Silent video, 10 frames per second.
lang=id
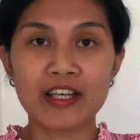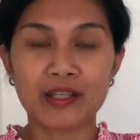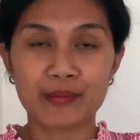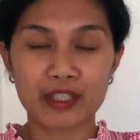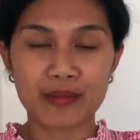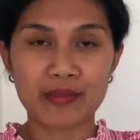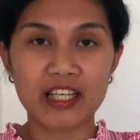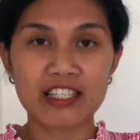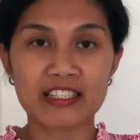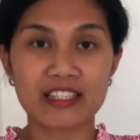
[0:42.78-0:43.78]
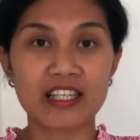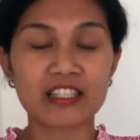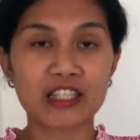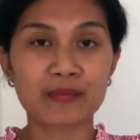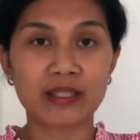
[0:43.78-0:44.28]
Yang pertama,
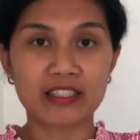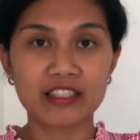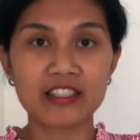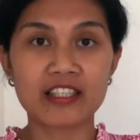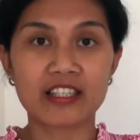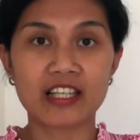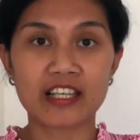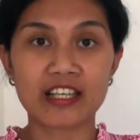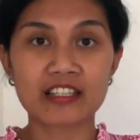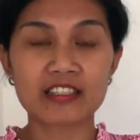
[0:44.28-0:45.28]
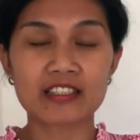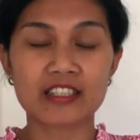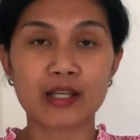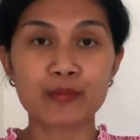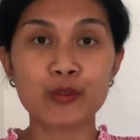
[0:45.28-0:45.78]
istirahatkan mata dari layar
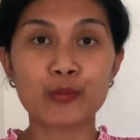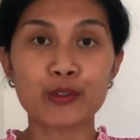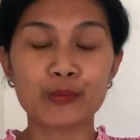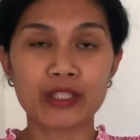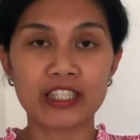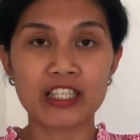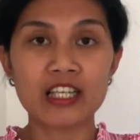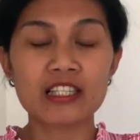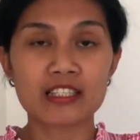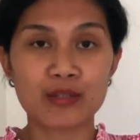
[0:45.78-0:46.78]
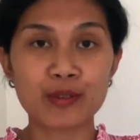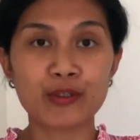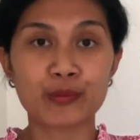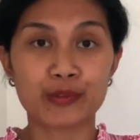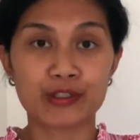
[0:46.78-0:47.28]
setiap 20 menit selama
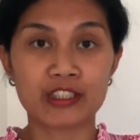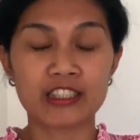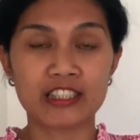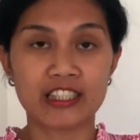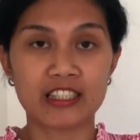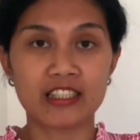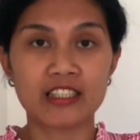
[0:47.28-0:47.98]
20 detik.